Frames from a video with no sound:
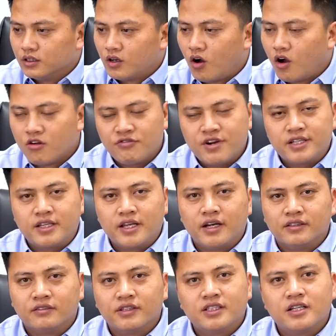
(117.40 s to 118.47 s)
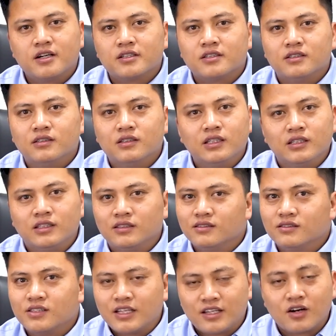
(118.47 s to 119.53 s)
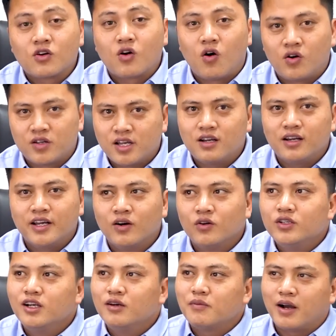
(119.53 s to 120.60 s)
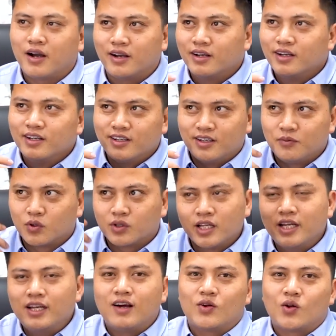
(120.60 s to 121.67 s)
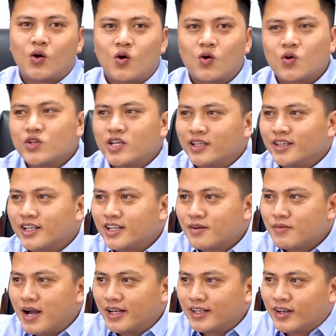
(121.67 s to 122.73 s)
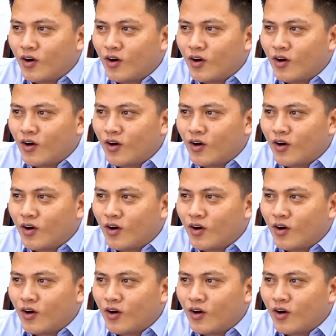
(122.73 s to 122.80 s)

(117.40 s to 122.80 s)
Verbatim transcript: hỏi vay tiền, vay các thứ thì sẽ rất là khó nhé. Nếu như mà một nick nào đó có nhắn đến các bạn